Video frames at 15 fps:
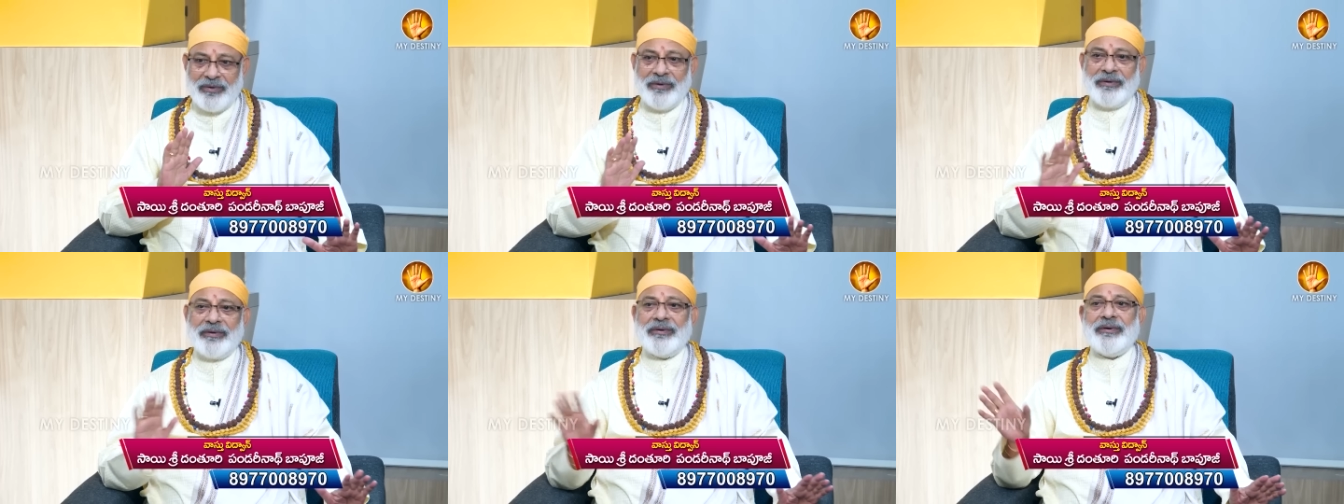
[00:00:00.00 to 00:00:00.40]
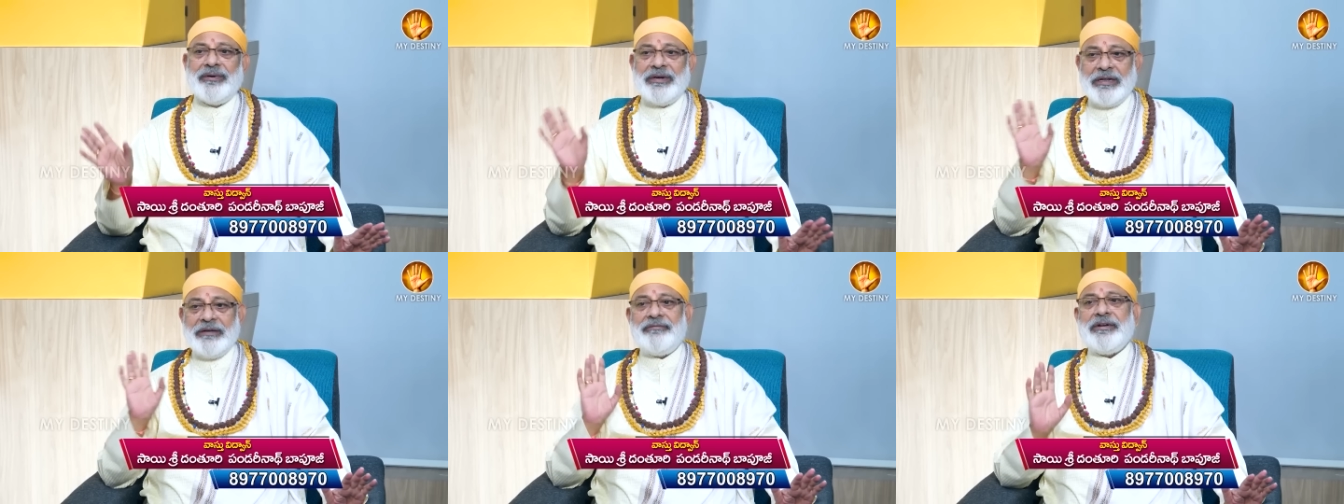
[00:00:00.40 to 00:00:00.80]
నో
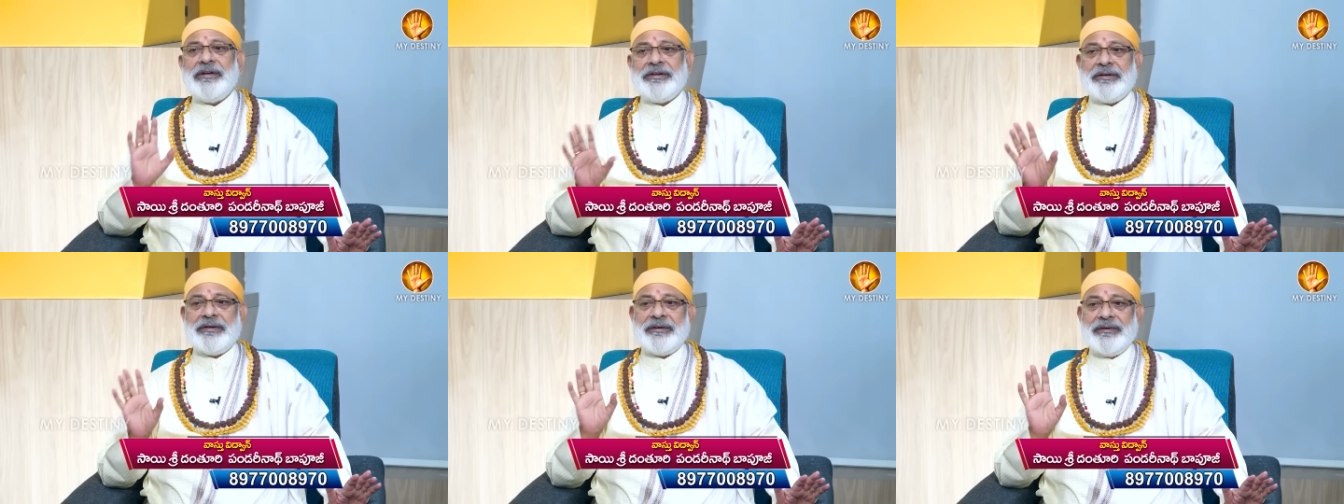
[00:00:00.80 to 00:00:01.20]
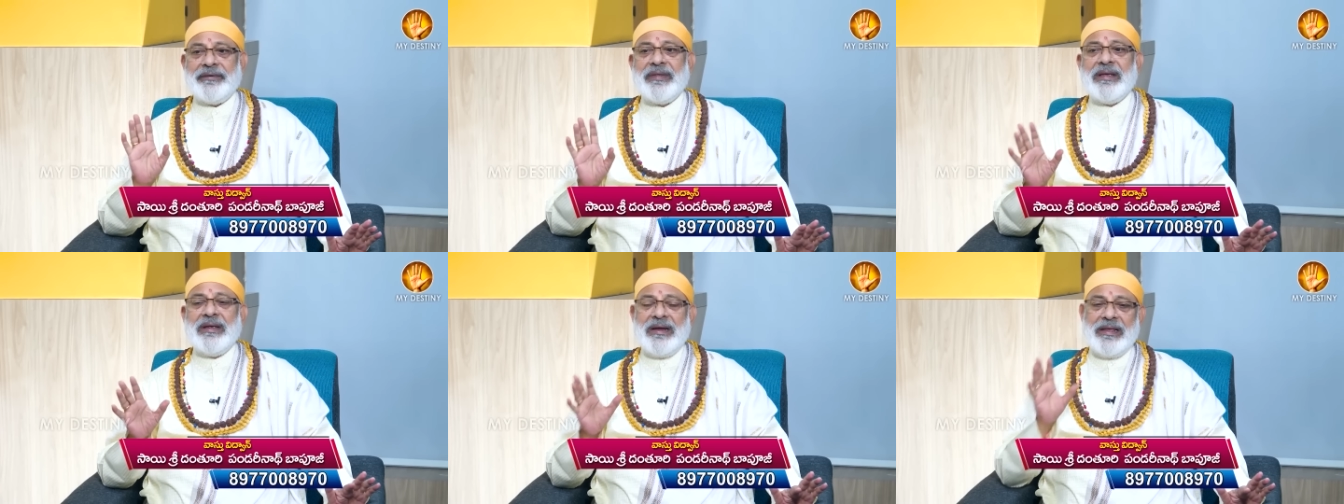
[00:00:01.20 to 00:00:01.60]
డెఫినేషన్
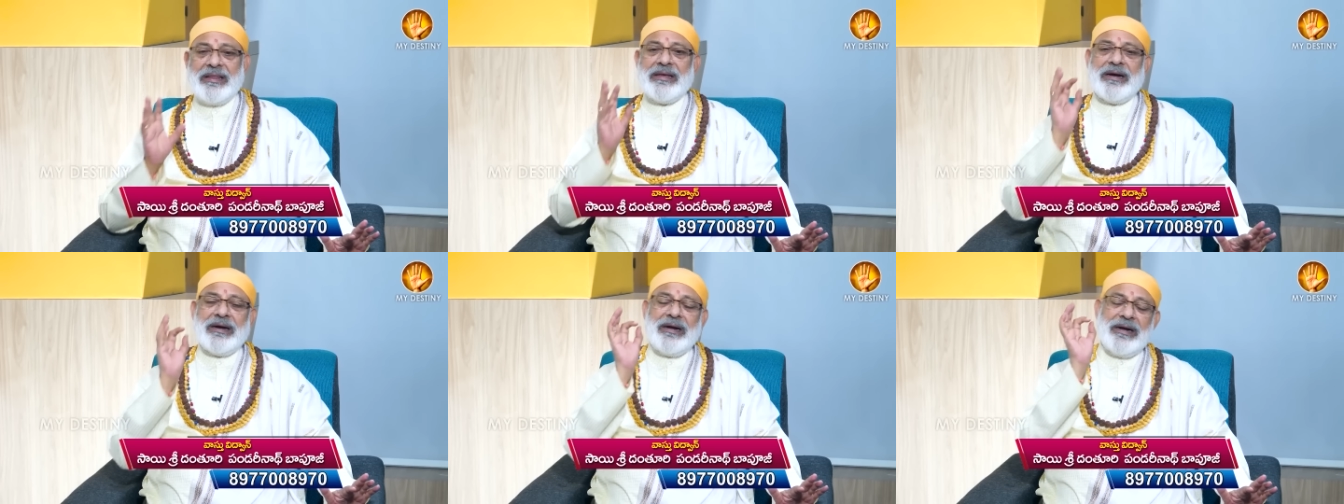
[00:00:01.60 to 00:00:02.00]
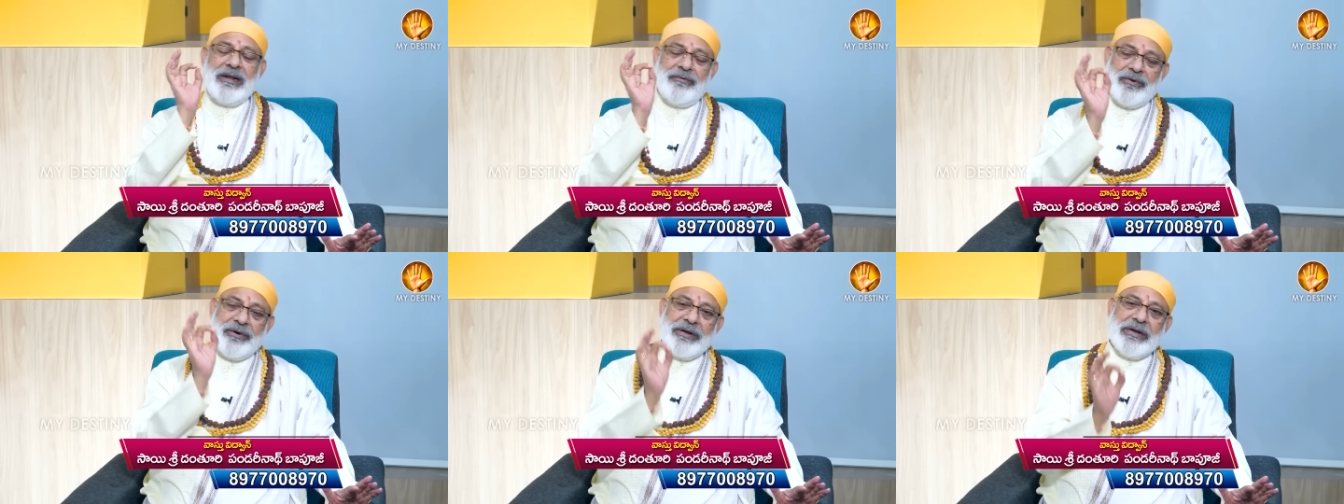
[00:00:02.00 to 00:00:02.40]
ఎందుకంటే
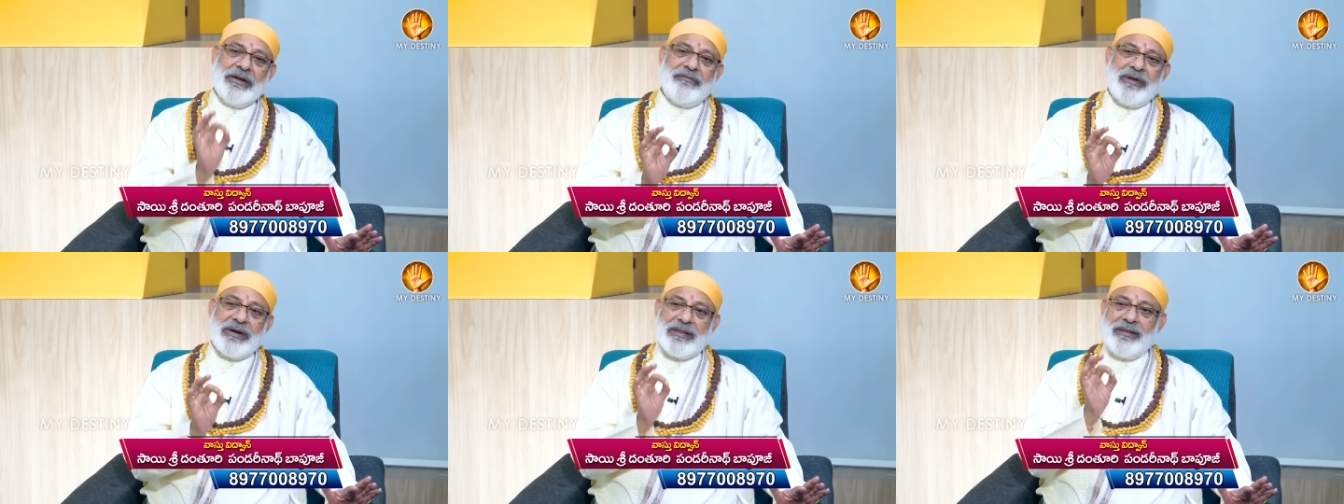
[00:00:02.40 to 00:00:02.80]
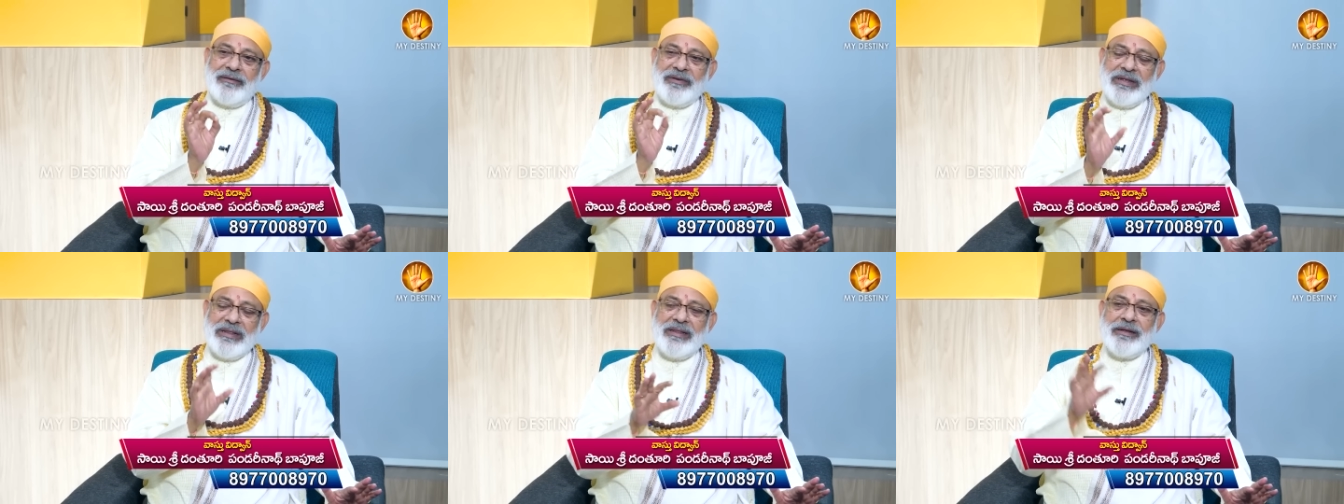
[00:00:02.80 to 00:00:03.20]
ఒకరికి
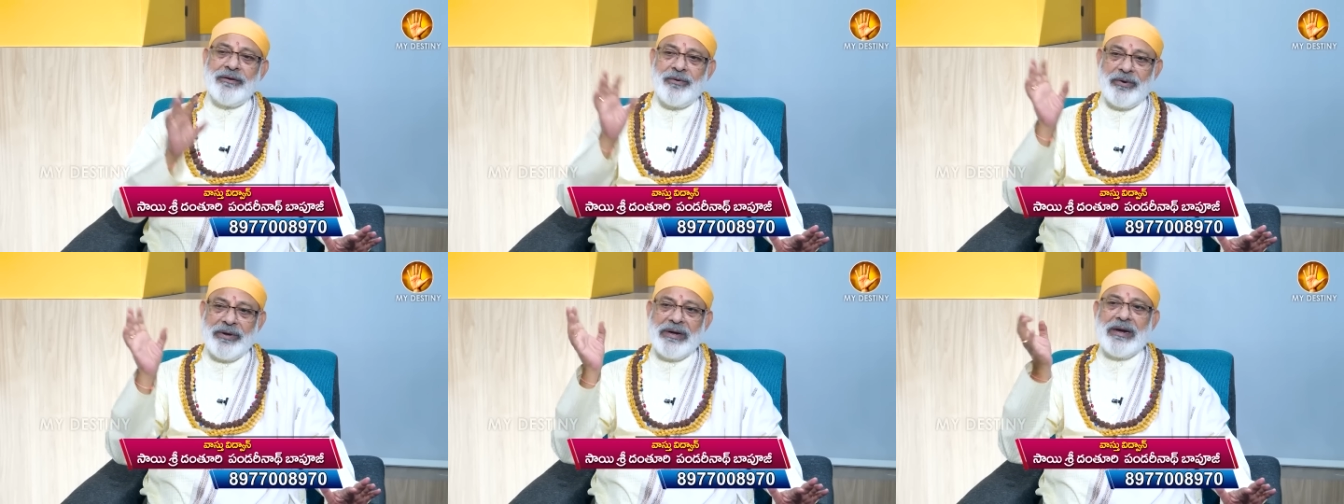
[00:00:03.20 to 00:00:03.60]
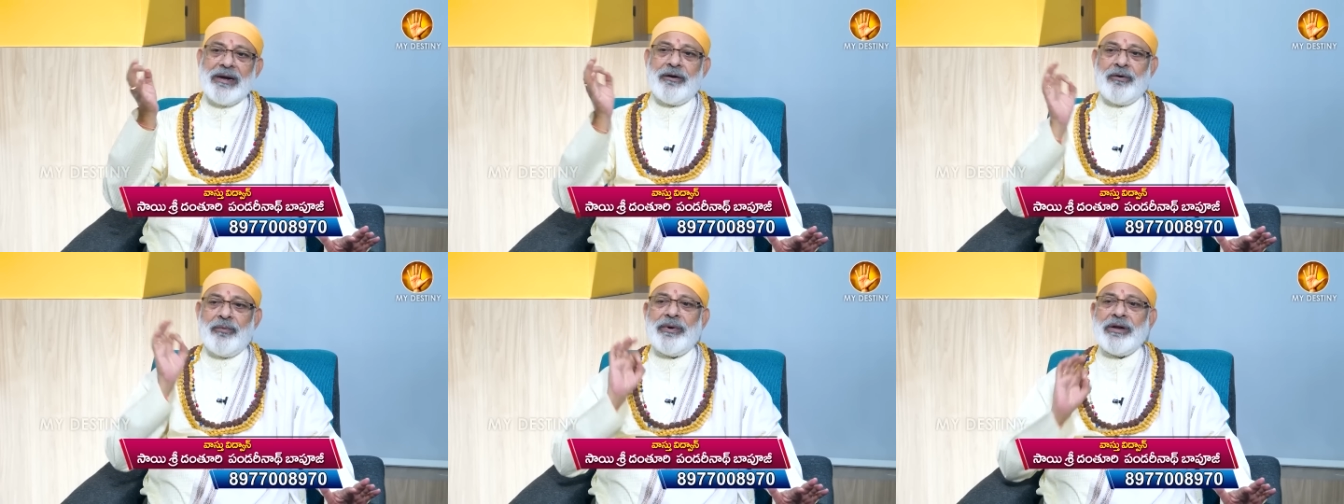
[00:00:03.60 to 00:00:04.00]
వ్యర్థమైంది ఇంకొకరికి
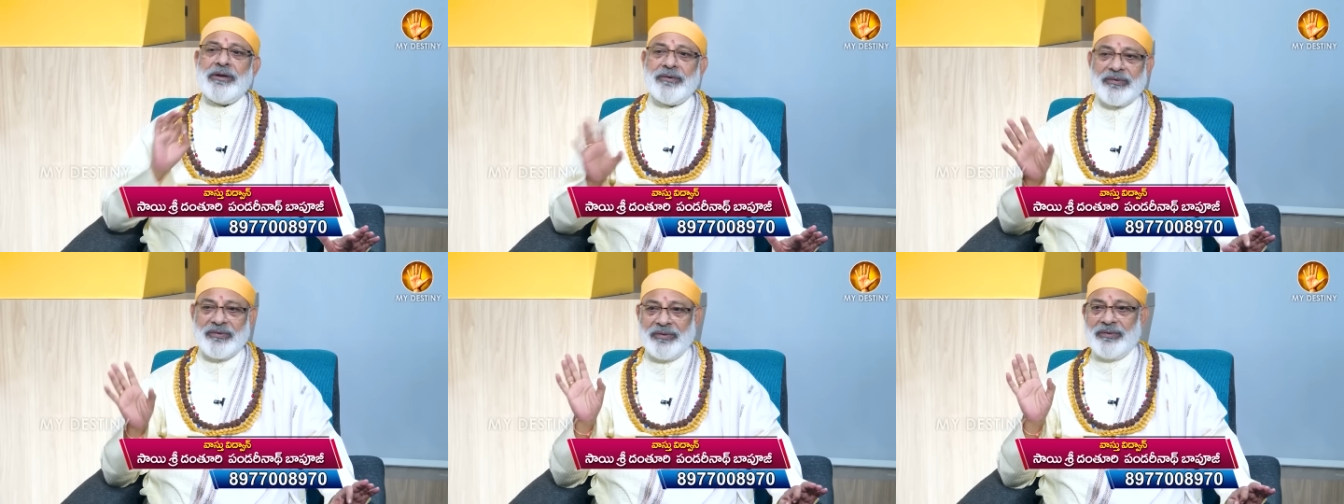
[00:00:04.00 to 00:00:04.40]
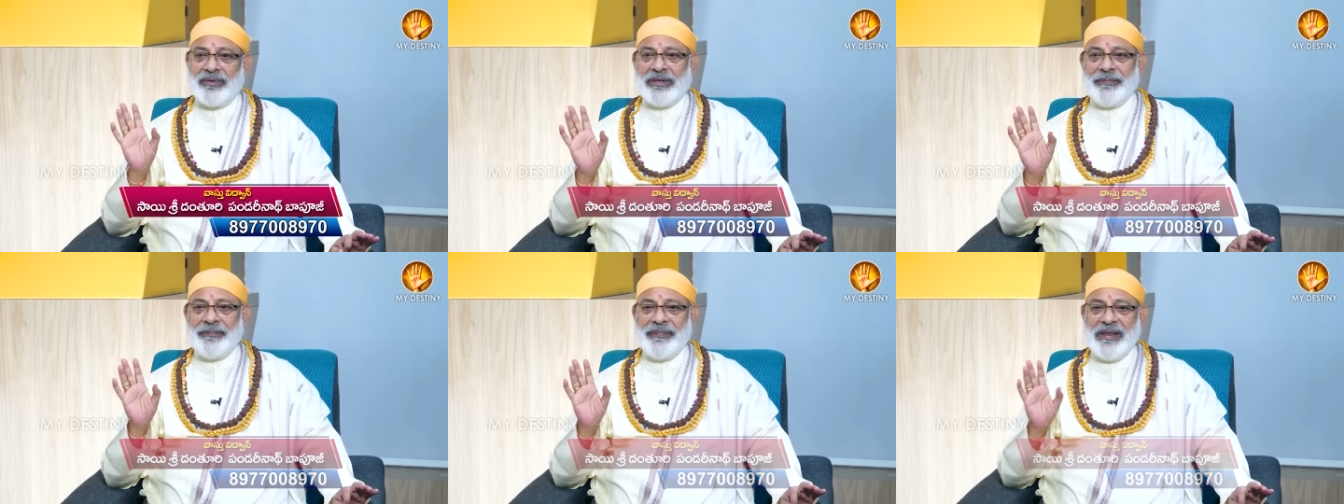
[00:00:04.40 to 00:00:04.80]
ఎక్కడో పనికి వస్తుంది